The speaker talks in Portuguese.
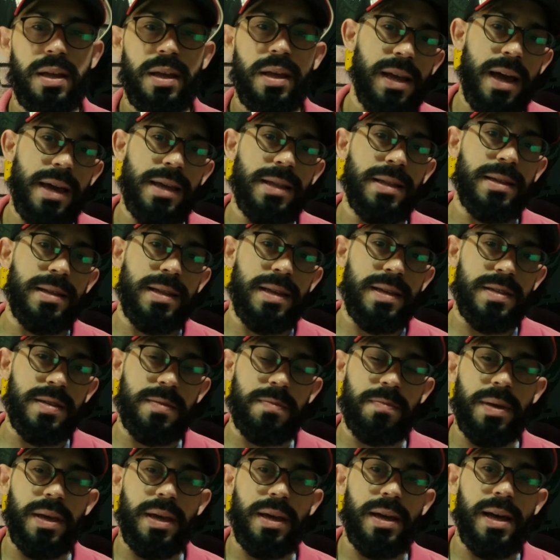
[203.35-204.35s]
E ainda ainda nessa
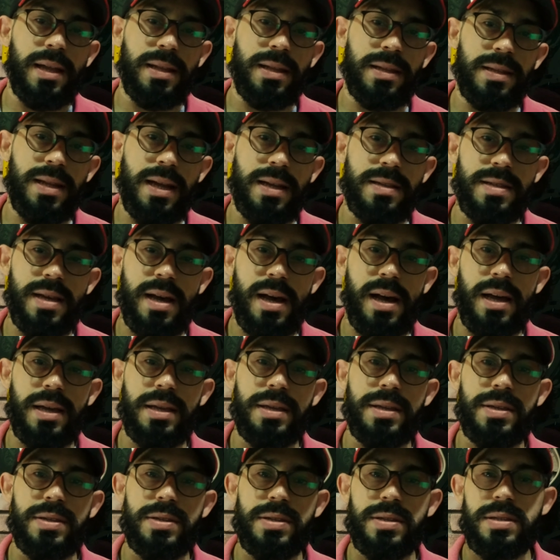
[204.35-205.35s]
pegada das
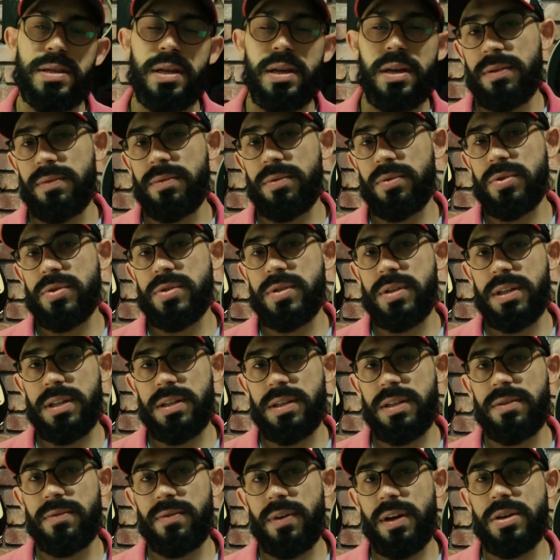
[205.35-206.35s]
raízes, se você
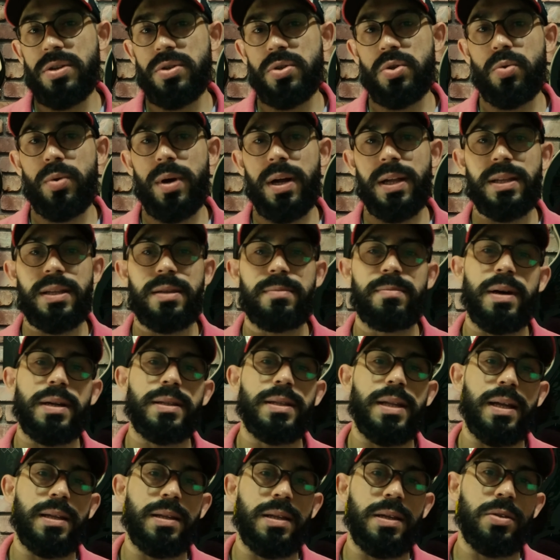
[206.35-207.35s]
tiver enjoado de
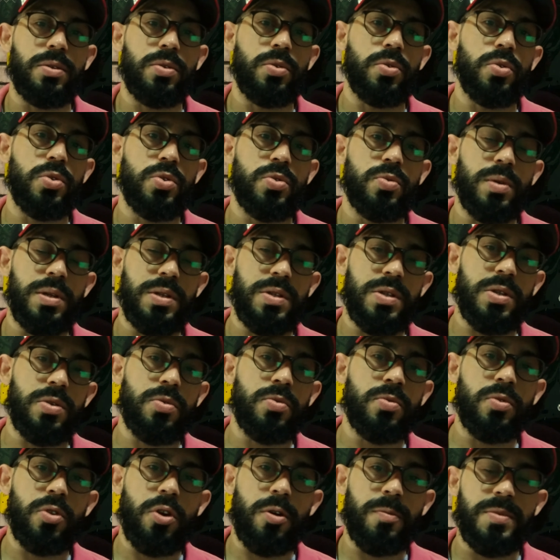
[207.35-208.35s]
batata doce, uma
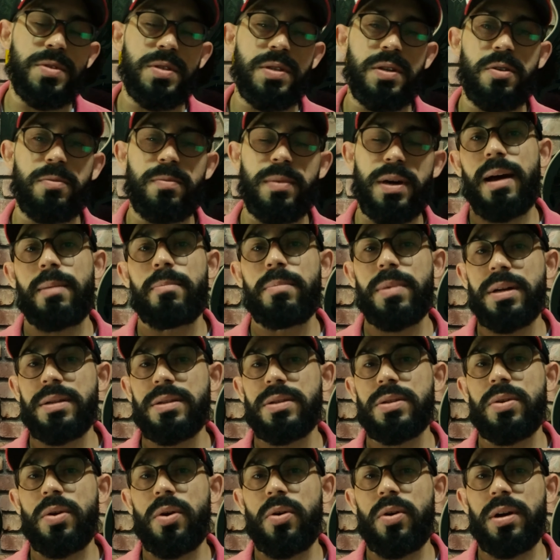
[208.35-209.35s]
segunda opção é a
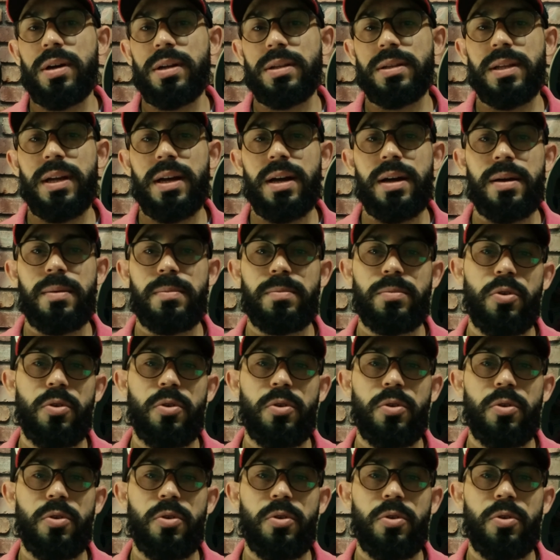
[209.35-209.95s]
mandioca, tá?